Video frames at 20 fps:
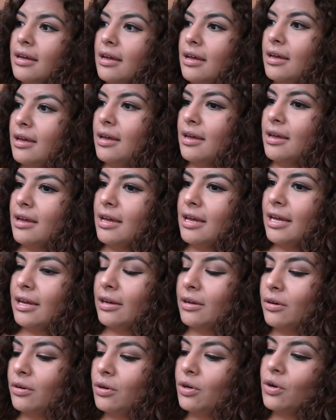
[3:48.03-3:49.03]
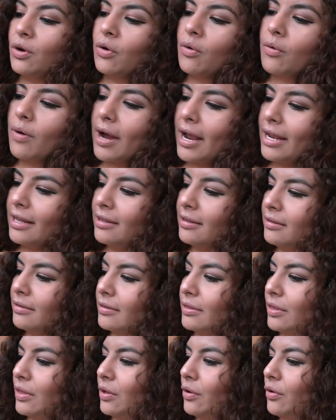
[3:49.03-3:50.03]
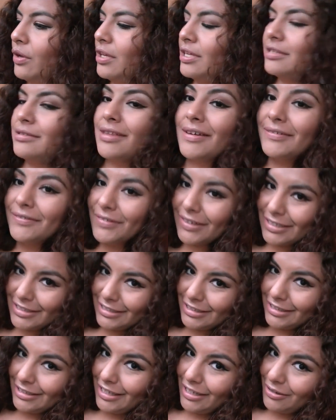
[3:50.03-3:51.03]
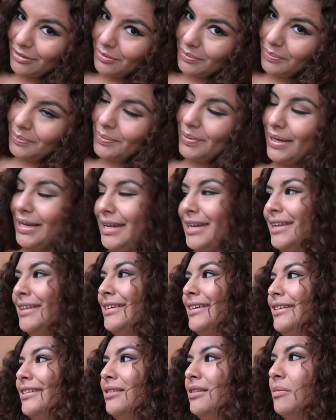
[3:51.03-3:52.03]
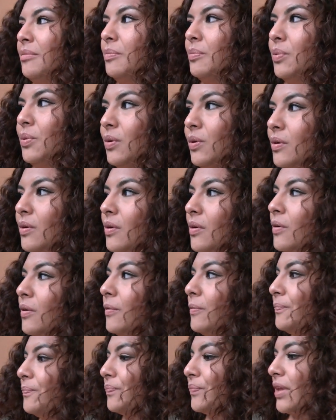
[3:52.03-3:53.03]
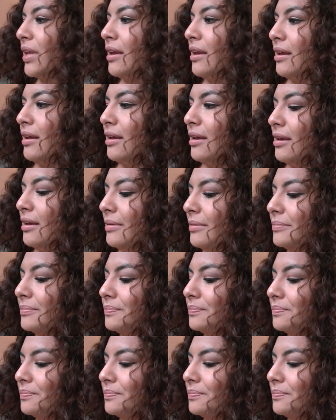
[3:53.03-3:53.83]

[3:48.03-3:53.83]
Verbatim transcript: Eh, con lo cual no es tan fácil de romper y tampoco eh,